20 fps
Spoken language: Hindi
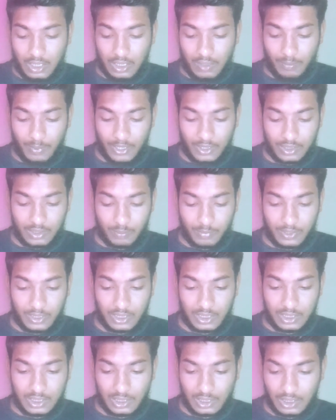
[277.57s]
ये फर्स्ट पे
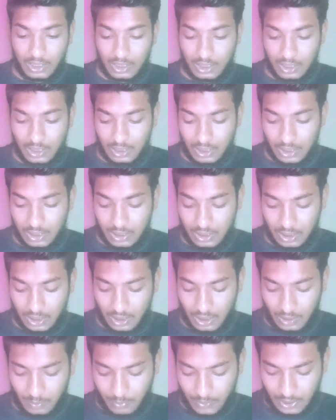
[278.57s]
ये चल रहे हैं
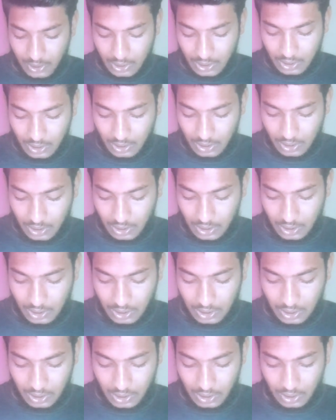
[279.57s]
सेकंड पे ये चल रहे हैं
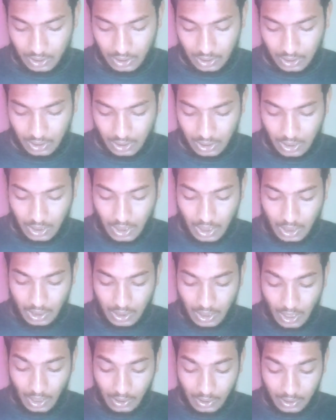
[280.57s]
ये चल रहे हैं
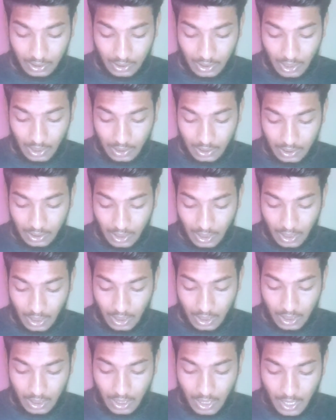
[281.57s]
क्या क्या लिख रहा
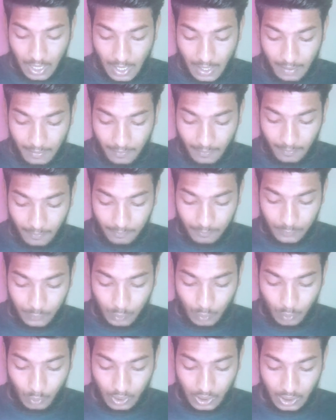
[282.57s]
है
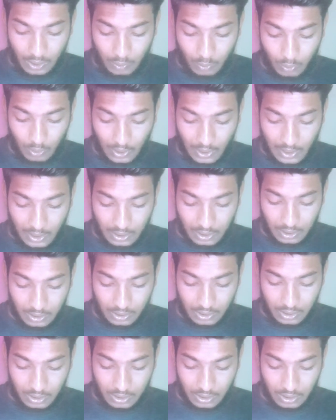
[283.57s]
डे टू कलेक्ट
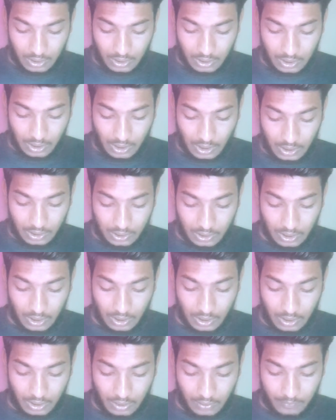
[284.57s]
दिस टिकट्स
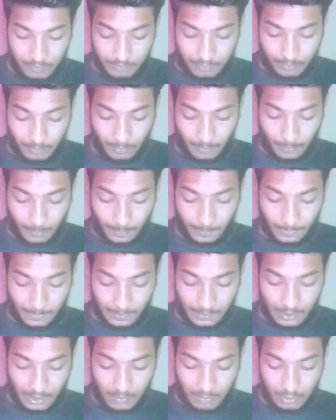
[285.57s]
एंड
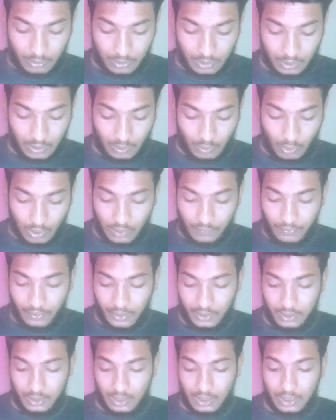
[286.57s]
क्या बोलते हैं
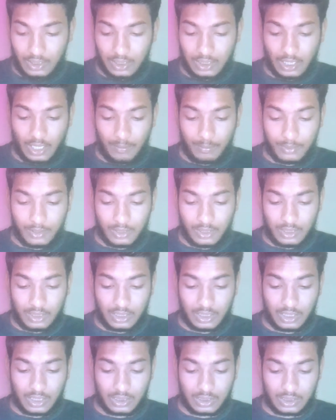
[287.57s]
क्वालिफाई यानी कि आप ये
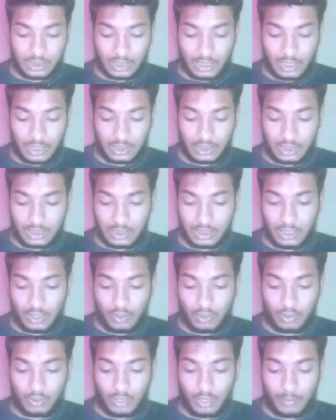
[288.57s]
टिकट्स कलेक्ट कीजिए
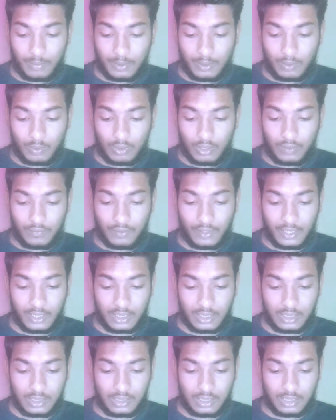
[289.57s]
और यहाँ पे क्वालिफाई
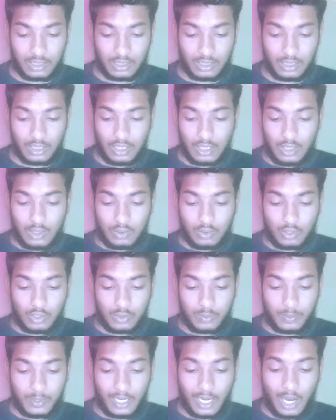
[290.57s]
कर जाइए तो
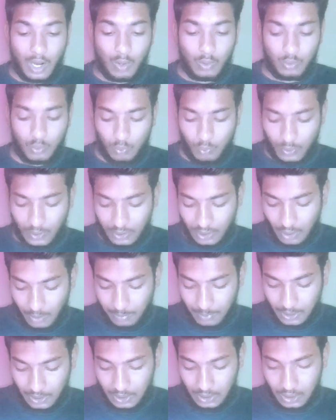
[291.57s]
इस पर हाउ टू वर्क
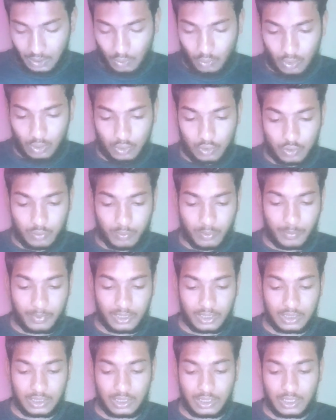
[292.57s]
आप क्लिक करोगे तो इस पर
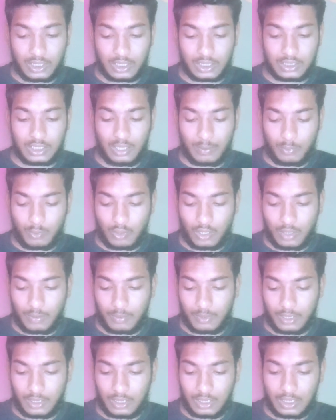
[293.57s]
पता चल जाएगा कैसे आपको
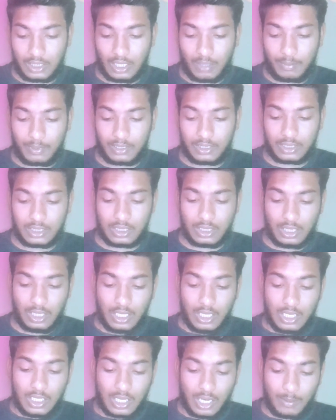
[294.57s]
काम करना है यहाँ पे देखिए
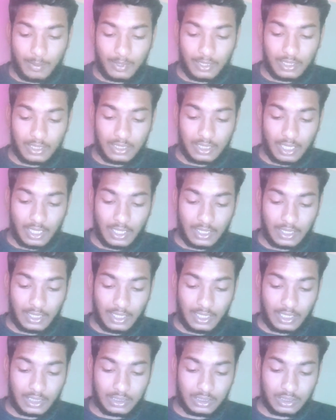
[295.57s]
यहाँ पे लिखा है
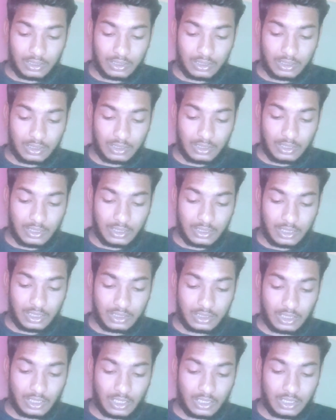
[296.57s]
कलेक्ट दिस
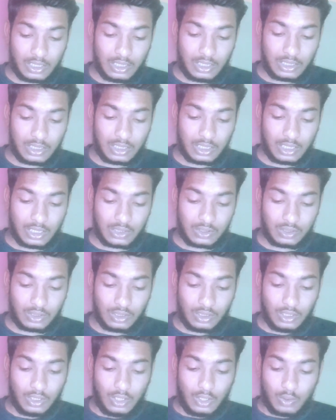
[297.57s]
लेटेस्ट हंड्रेड टिकट्स
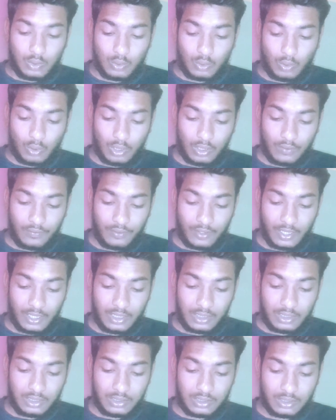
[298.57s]
टू
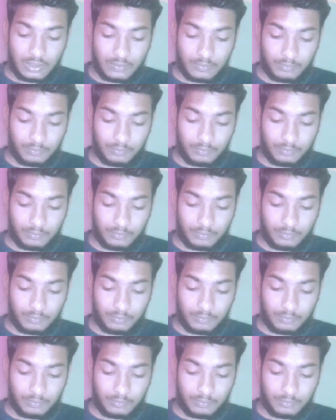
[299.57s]
क्वालिफाई दिस